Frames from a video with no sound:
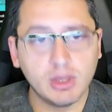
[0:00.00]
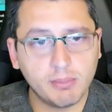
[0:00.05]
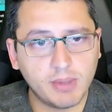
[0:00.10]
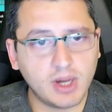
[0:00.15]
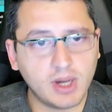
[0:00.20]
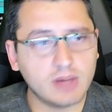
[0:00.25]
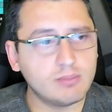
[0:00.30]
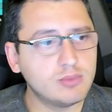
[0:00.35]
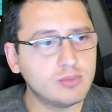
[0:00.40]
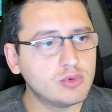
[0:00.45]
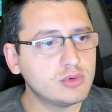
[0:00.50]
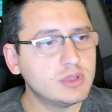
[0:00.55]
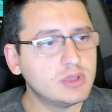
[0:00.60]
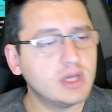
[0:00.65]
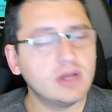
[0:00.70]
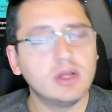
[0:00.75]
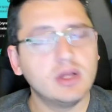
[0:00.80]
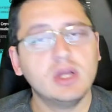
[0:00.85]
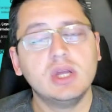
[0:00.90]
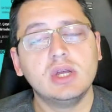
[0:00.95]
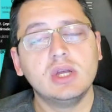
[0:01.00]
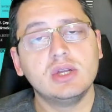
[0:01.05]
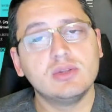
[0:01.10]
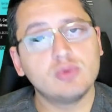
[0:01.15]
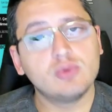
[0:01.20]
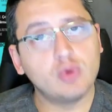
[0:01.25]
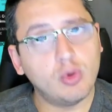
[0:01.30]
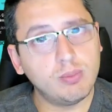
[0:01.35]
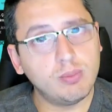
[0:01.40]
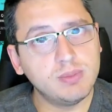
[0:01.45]
Bak burada
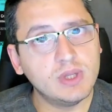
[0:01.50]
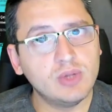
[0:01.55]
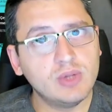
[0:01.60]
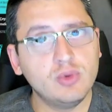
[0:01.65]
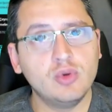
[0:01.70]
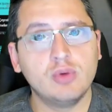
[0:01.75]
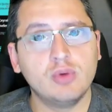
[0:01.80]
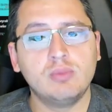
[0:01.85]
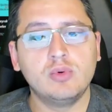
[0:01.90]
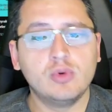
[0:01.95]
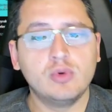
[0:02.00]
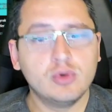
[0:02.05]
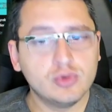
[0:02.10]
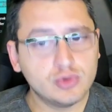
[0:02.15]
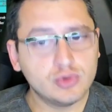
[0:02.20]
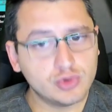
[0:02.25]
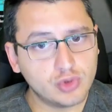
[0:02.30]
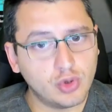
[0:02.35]
toplanıyor bu,